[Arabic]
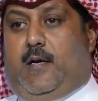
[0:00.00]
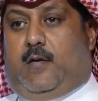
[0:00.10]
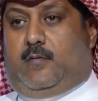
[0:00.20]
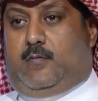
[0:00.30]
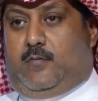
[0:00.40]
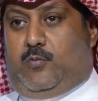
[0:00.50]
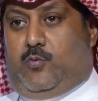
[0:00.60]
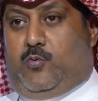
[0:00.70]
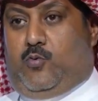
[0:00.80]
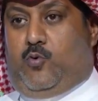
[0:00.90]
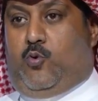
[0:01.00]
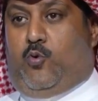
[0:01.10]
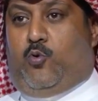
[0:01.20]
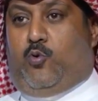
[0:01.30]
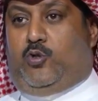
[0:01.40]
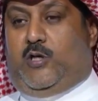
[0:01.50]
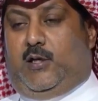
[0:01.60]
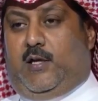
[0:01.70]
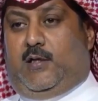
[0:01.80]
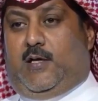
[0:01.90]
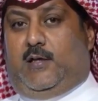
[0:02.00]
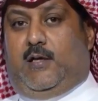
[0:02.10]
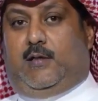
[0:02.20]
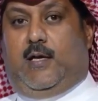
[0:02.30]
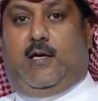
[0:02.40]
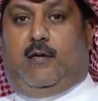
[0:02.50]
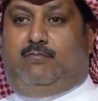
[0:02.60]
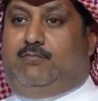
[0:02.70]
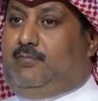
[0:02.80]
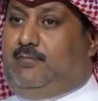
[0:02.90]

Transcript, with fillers: بيه وجيت عندك انت قلت لي